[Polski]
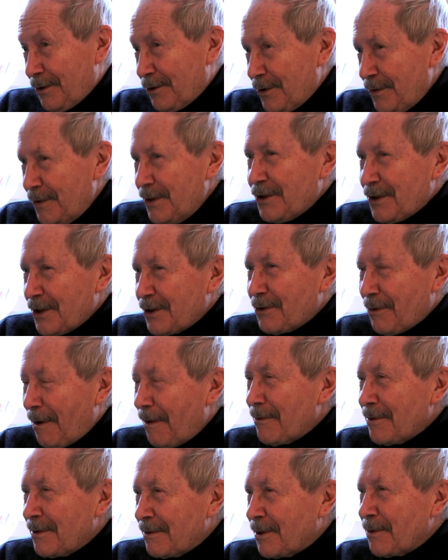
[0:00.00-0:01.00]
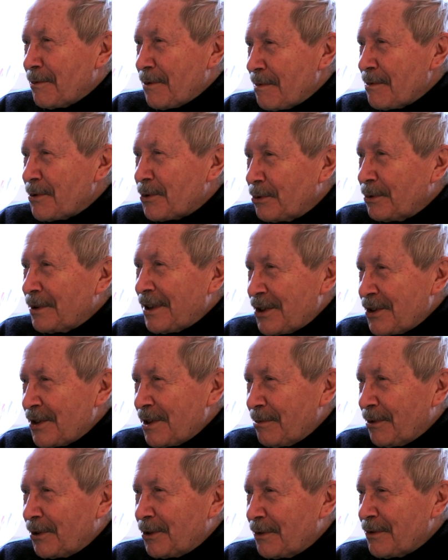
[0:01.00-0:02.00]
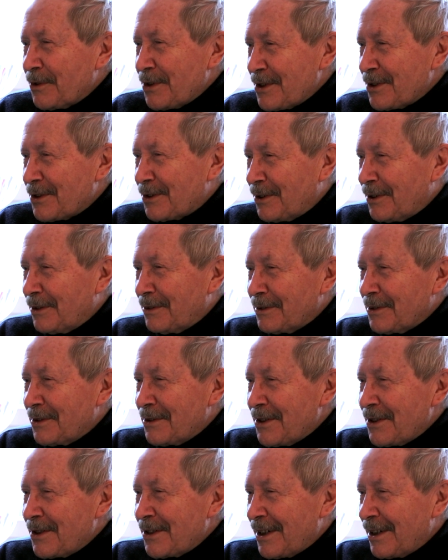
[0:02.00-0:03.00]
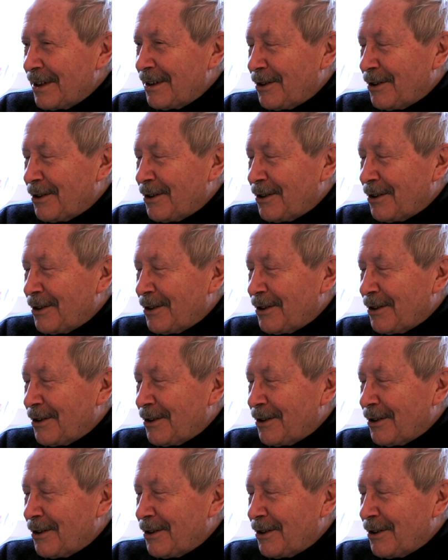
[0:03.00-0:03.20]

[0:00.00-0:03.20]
oczywiście zła, zrobiłem skutecznie, bo to wszystko dzisiaj